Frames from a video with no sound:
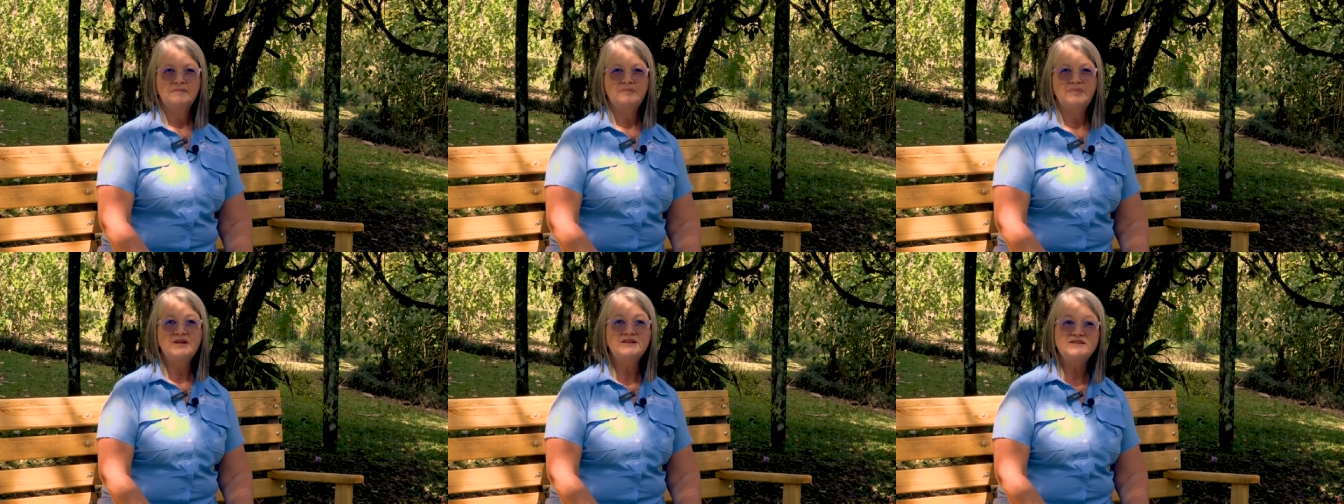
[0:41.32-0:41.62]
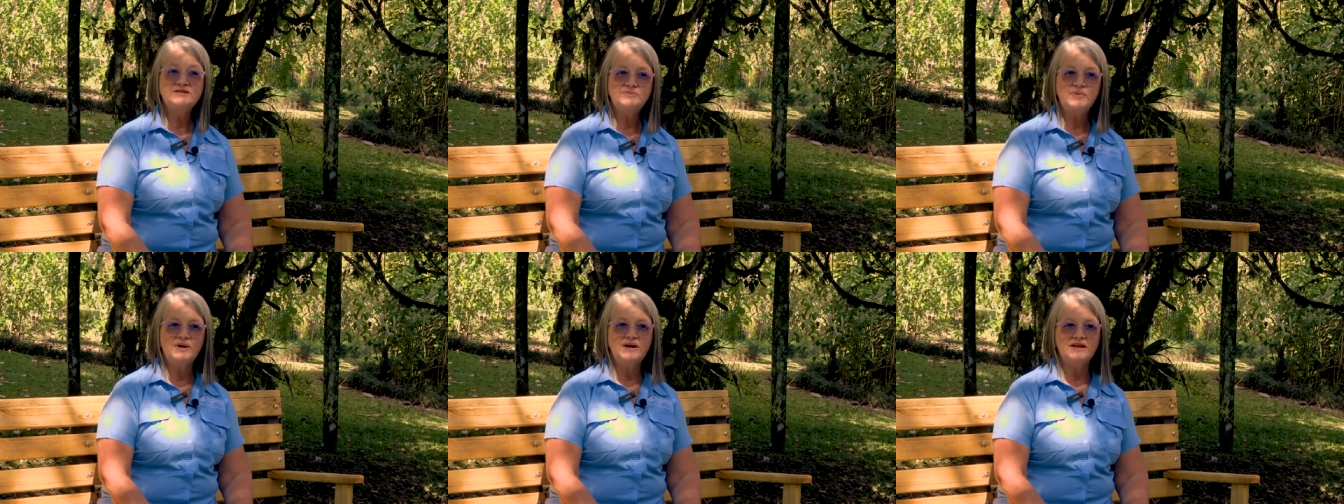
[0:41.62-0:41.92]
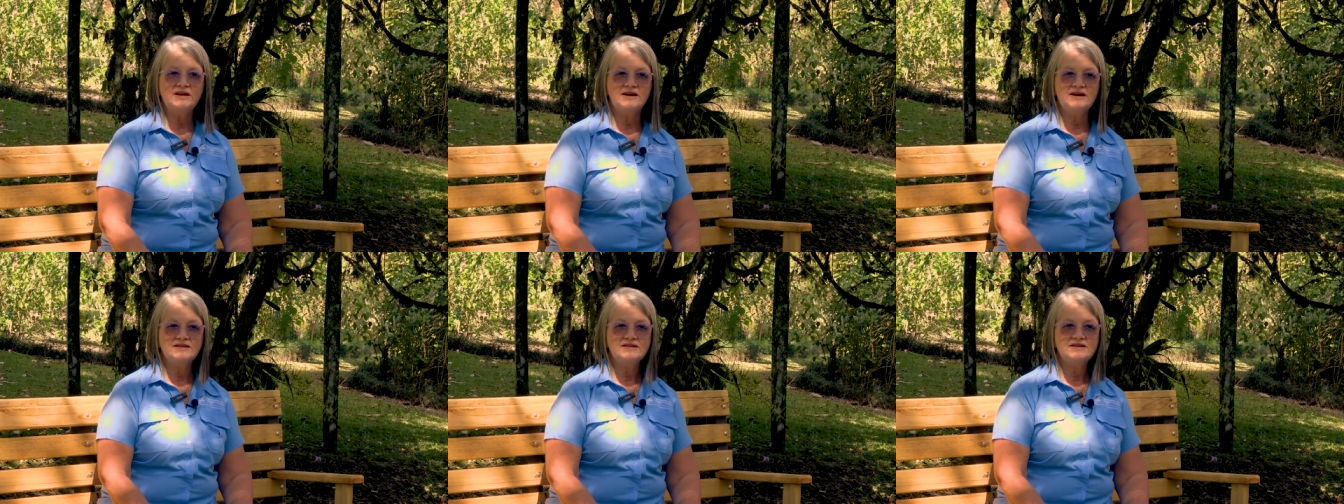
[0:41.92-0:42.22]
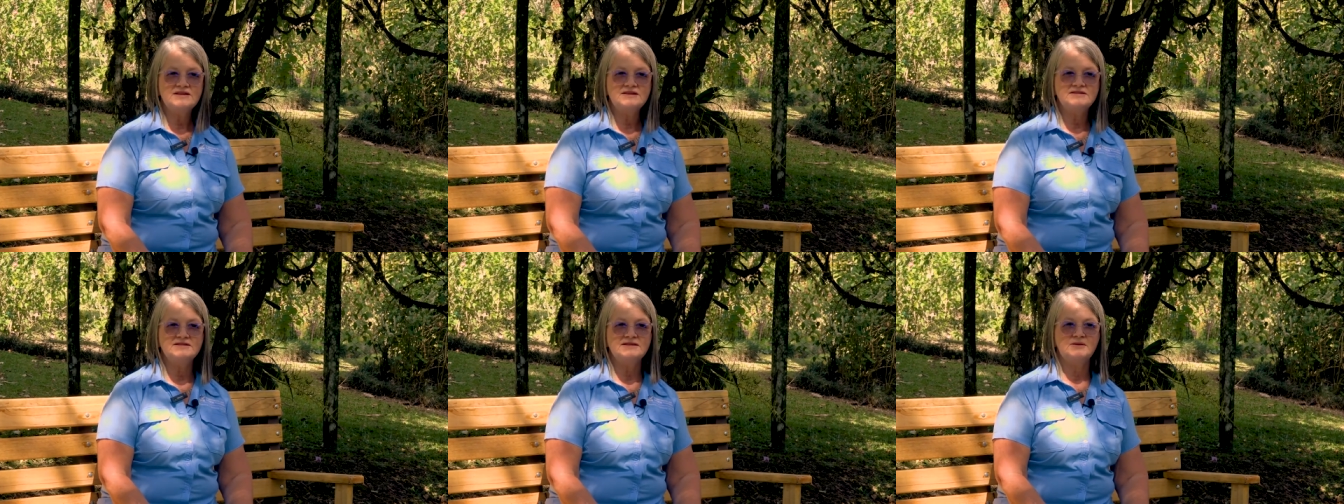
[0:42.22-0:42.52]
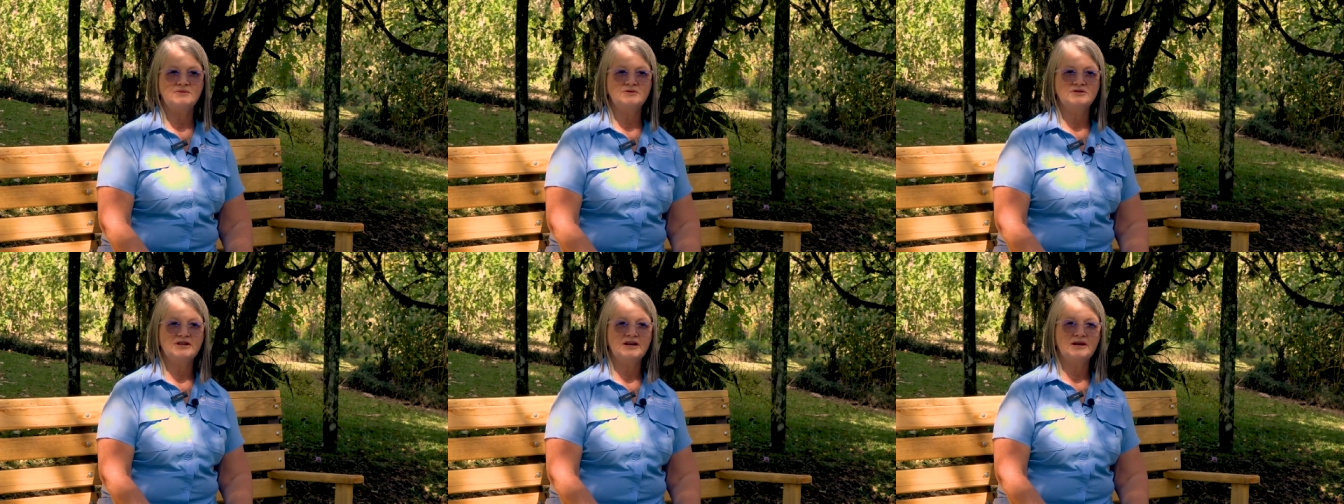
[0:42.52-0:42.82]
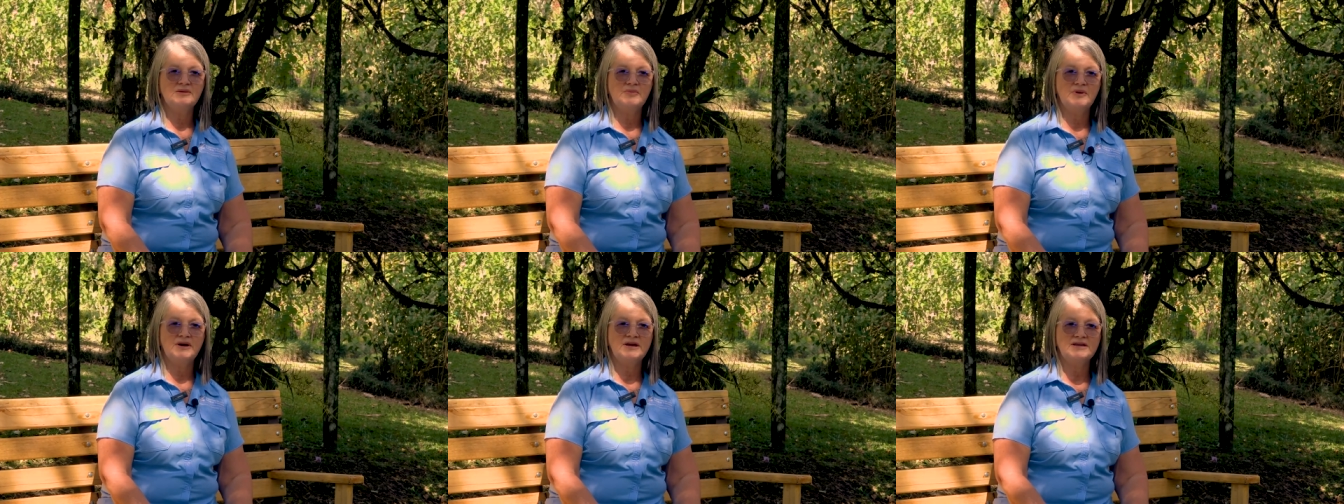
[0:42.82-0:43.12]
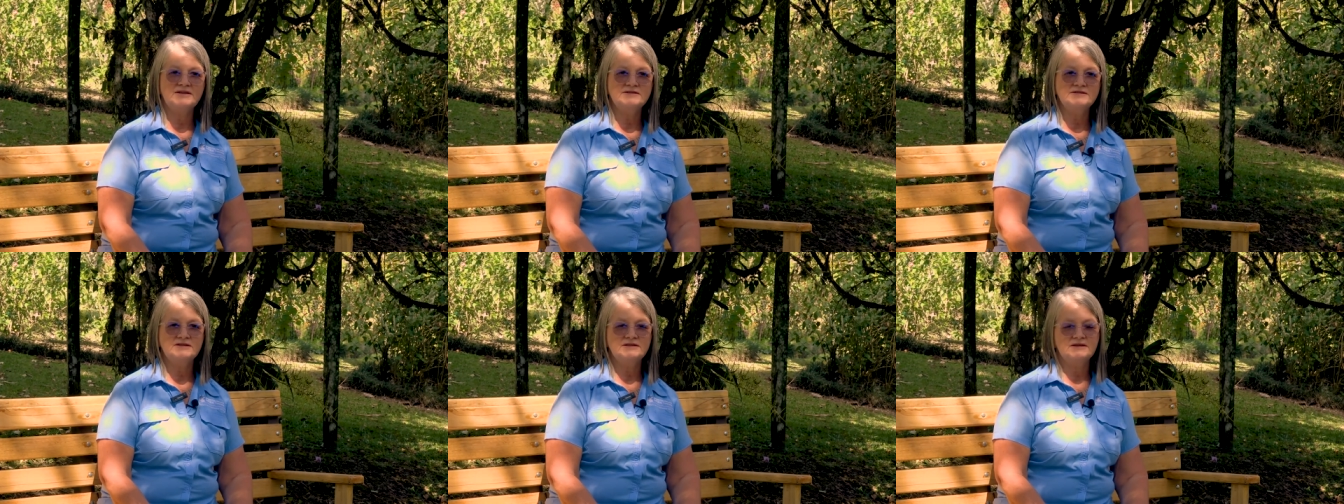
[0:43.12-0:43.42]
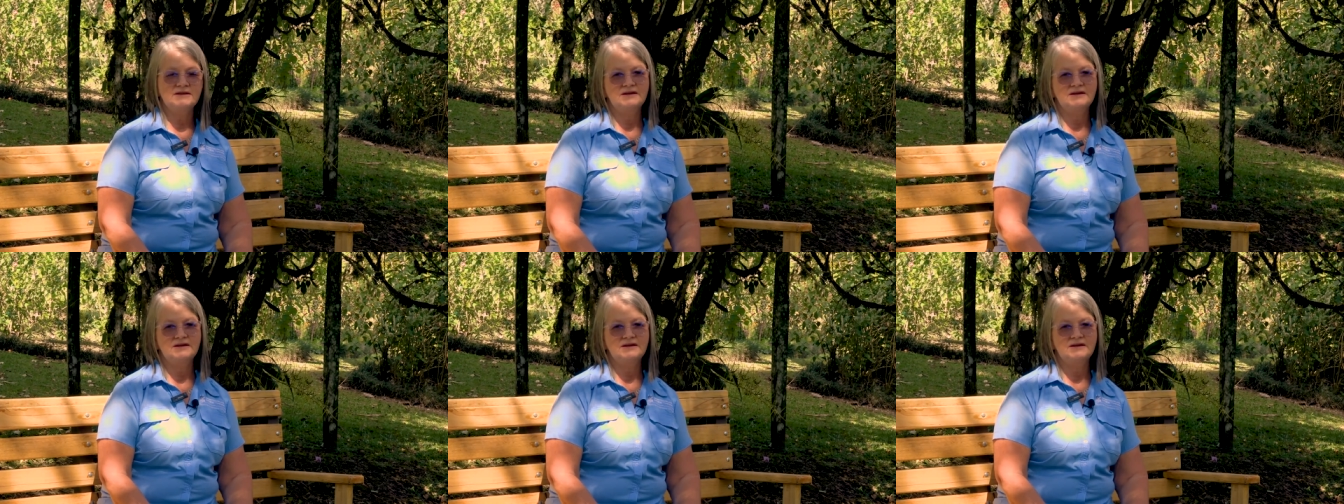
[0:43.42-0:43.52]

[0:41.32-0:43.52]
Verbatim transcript: principales jardines, digamos, en el país.